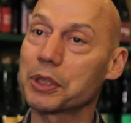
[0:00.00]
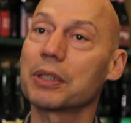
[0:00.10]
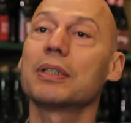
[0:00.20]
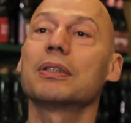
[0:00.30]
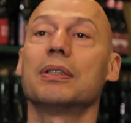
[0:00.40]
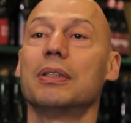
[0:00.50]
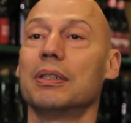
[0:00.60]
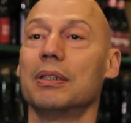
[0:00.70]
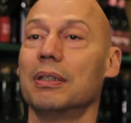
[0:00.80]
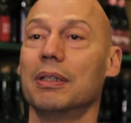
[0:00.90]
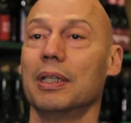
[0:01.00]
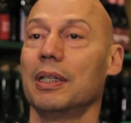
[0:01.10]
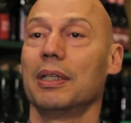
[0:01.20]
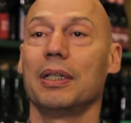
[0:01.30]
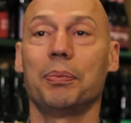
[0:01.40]
gens. Euh,
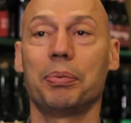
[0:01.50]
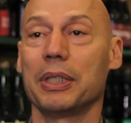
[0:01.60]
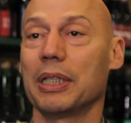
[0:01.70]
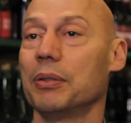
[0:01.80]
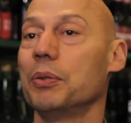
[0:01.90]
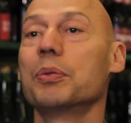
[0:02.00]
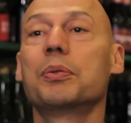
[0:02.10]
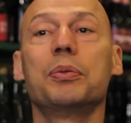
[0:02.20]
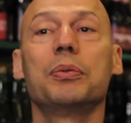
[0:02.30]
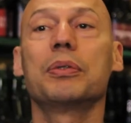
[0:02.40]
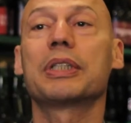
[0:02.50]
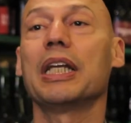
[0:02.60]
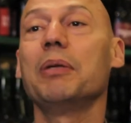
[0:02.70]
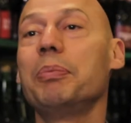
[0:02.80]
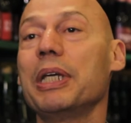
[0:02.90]
et puis le, goût,
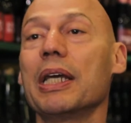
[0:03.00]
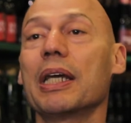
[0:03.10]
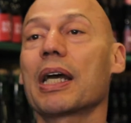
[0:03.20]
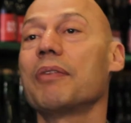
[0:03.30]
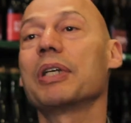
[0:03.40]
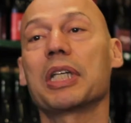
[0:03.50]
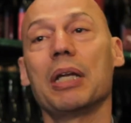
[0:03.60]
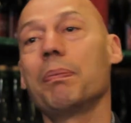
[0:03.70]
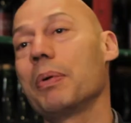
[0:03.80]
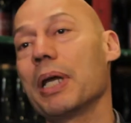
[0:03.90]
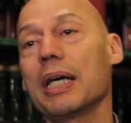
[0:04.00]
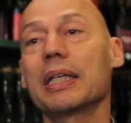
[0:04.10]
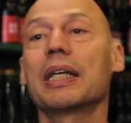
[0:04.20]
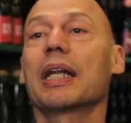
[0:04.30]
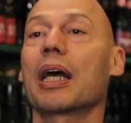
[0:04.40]
quelle bière, avec quel
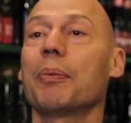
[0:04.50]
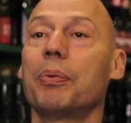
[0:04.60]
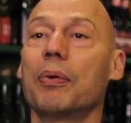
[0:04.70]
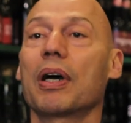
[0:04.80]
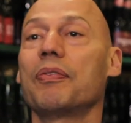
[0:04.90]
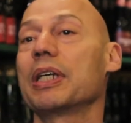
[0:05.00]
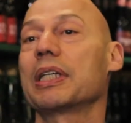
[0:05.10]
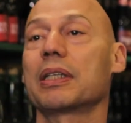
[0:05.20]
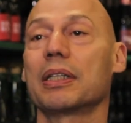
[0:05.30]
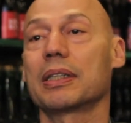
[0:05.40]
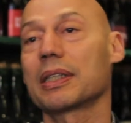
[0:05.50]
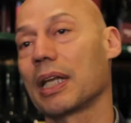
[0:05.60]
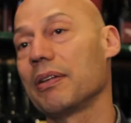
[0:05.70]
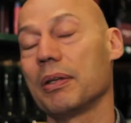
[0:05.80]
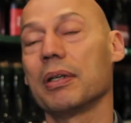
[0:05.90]
plat, quel rapport avec
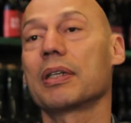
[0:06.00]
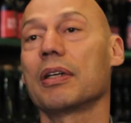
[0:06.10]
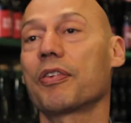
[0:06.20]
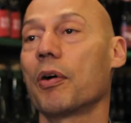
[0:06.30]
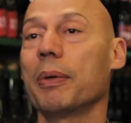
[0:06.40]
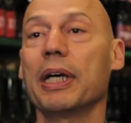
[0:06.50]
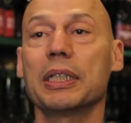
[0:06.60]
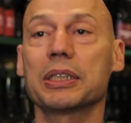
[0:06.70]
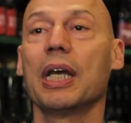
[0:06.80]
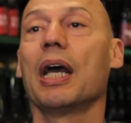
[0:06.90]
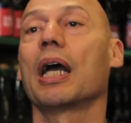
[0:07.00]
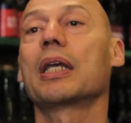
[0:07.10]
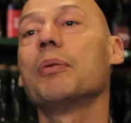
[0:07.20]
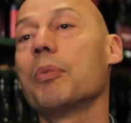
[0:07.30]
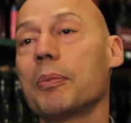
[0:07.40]
quel, quel, fromage, à
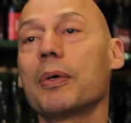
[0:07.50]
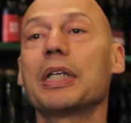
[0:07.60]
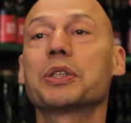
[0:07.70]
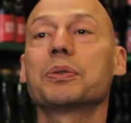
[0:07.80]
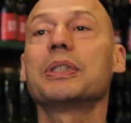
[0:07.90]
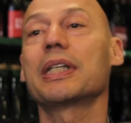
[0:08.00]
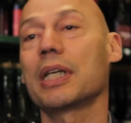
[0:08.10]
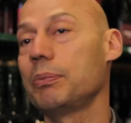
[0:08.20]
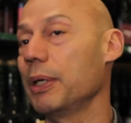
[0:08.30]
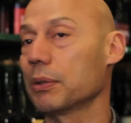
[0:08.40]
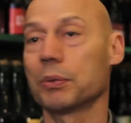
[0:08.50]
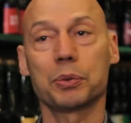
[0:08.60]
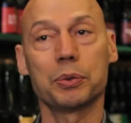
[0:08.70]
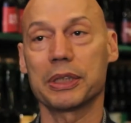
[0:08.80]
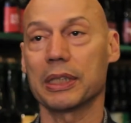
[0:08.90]
quel moment de la journée, quelle bière. Donc
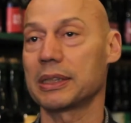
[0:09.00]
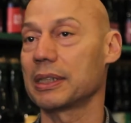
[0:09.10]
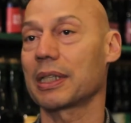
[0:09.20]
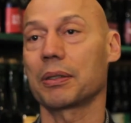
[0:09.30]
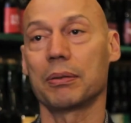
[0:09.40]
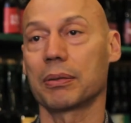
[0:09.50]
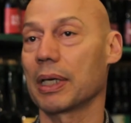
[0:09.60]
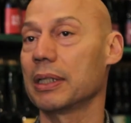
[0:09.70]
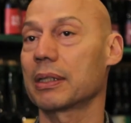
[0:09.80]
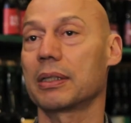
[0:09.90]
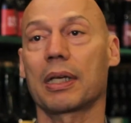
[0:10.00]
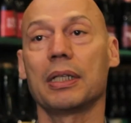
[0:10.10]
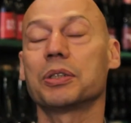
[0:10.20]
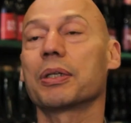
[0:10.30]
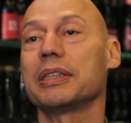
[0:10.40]
tout ça, c'est très culturel,
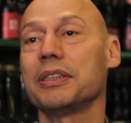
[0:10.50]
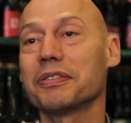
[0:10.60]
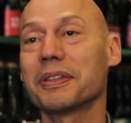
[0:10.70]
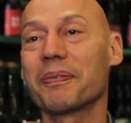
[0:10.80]
très éducatif.